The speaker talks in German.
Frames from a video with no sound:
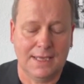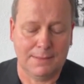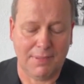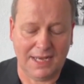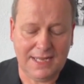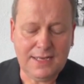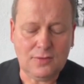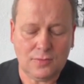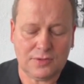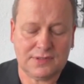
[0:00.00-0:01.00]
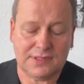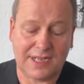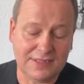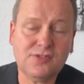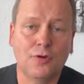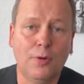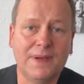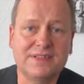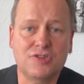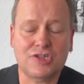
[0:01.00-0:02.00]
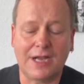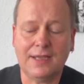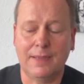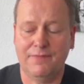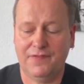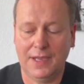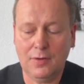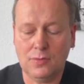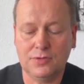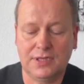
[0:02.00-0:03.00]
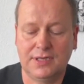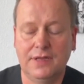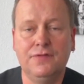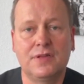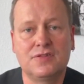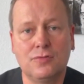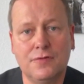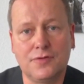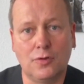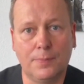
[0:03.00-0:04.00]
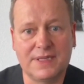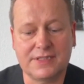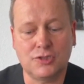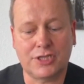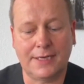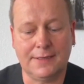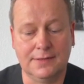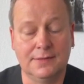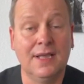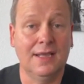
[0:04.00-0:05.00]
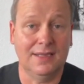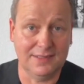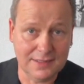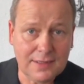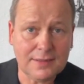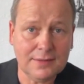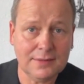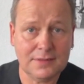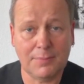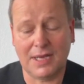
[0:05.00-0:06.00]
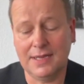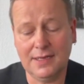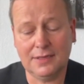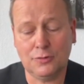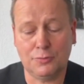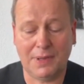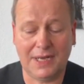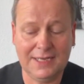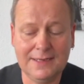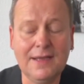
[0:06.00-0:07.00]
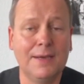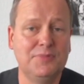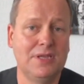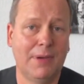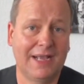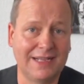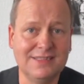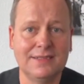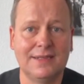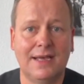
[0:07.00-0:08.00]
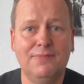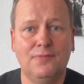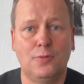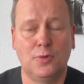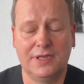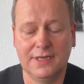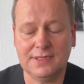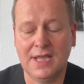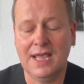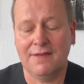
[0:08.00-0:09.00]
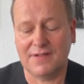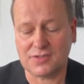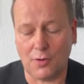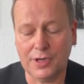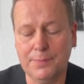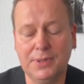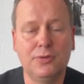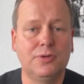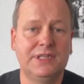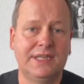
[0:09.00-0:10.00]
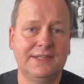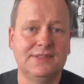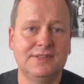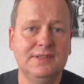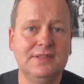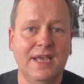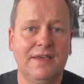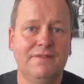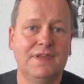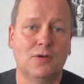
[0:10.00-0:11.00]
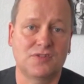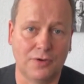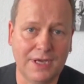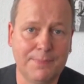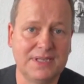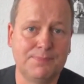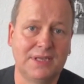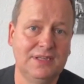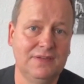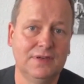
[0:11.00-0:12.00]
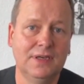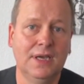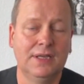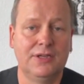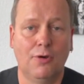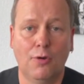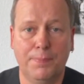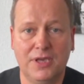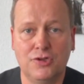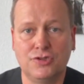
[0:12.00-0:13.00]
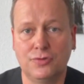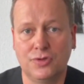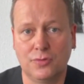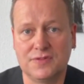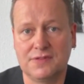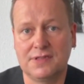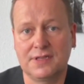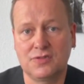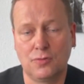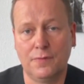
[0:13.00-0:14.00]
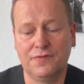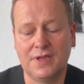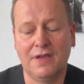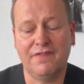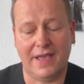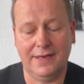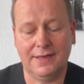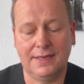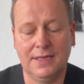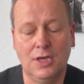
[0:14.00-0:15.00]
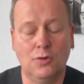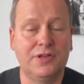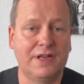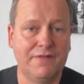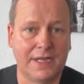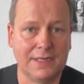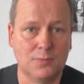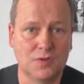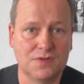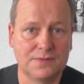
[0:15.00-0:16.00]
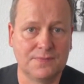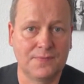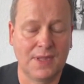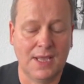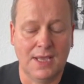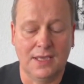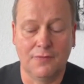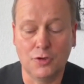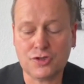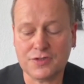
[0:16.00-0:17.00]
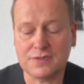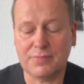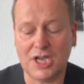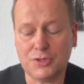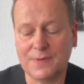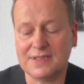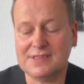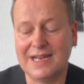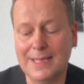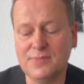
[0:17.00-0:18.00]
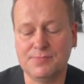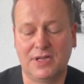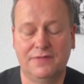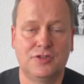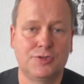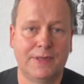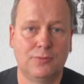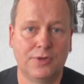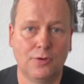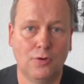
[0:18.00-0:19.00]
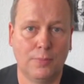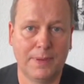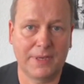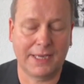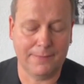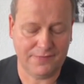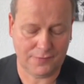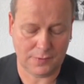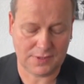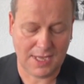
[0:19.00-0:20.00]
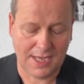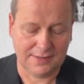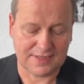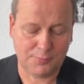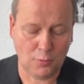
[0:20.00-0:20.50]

In Berlin und in ganz Europa sind starke Empfehlungen und Ideen für die Zukunft Europas entstanden. Ihr, die Berlinerinnen und Berliner, habt hierbei ganz klar formuliert, was eure Prioritäten sind, wie aus eurer Perspektive die Europäische Union sich in der Zukunft verändern und entwickeln muss. Ihr wünscht euch zum Beispiel, dass die Lebensmittelverschwendung in Europa bekämpft wird, dass